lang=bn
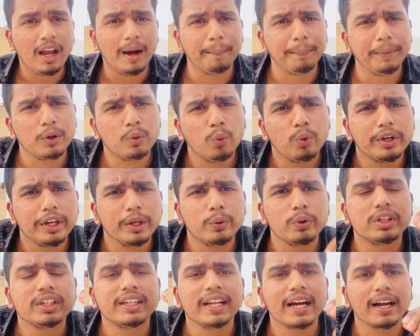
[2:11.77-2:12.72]
আপনি কোটি
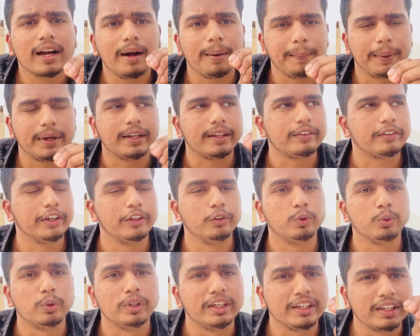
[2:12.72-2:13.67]
কোটি টাকা মানে সে
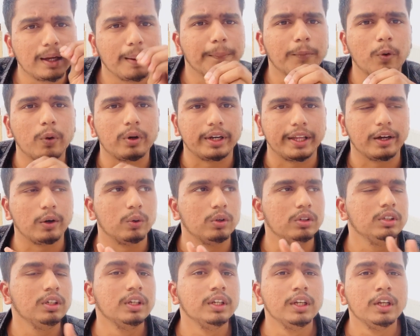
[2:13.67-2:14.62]
যদি ইনকাম করে এখন
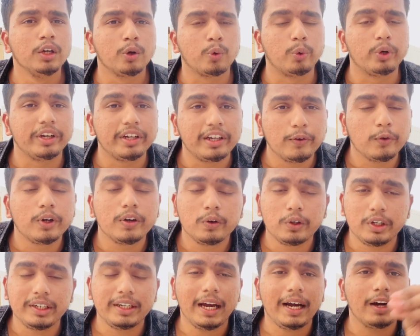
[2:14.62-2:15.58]
কোটি
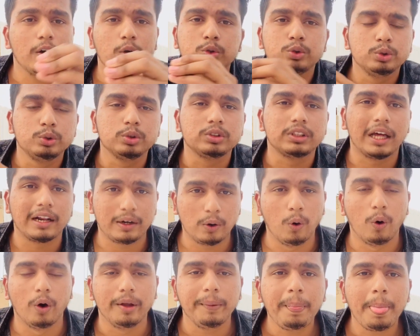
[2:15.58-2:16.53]
কোটি টাকাও যদি তার
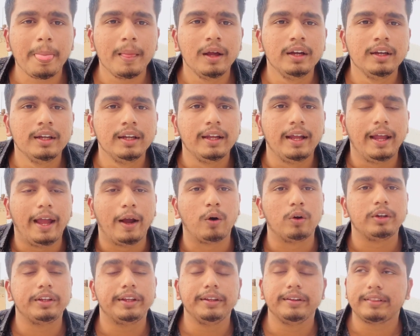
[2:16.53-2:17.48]
হয়
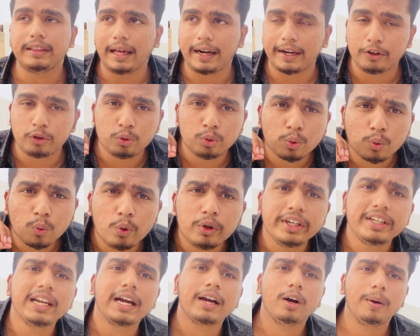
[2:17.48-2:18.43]
এখন কি তার যদি
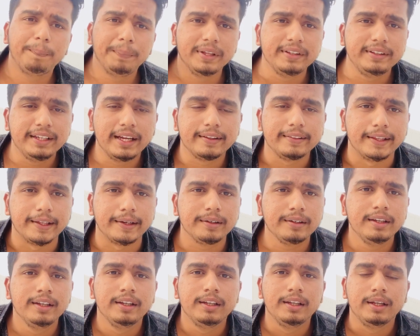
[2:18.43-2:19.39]
কোটি টাকা আপনি দিয়ে দেন
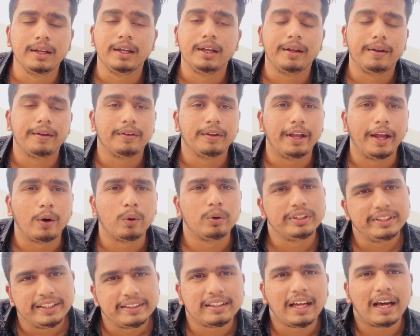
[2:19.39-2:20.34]
এখন
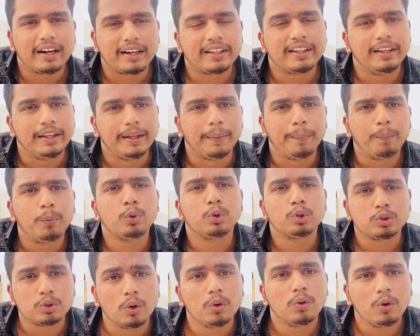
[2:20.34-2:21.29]
কি তার কি
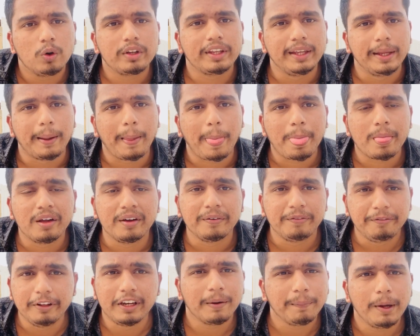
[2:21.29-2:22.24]
পুরুষঙ্গ কি
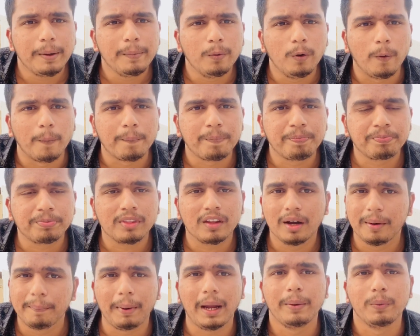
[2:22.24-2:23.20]
ফিরে পাইবো
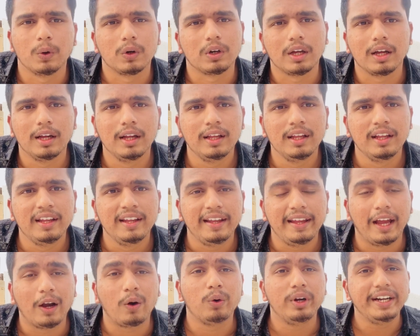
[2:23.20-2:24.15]
পাইব না
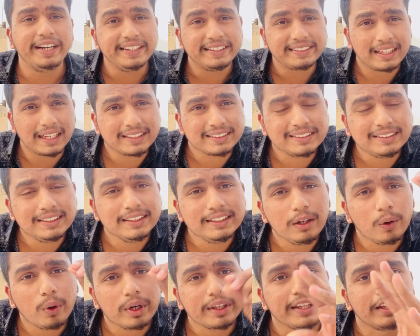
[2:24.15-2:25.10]
এখন এটি শাস্তি
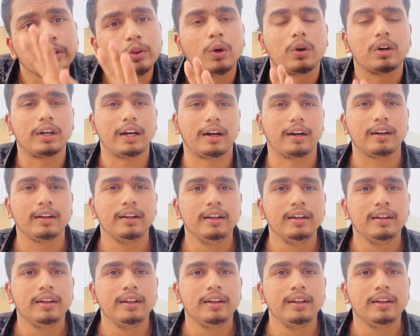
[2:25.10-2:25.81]
দেওয়া কি দরকার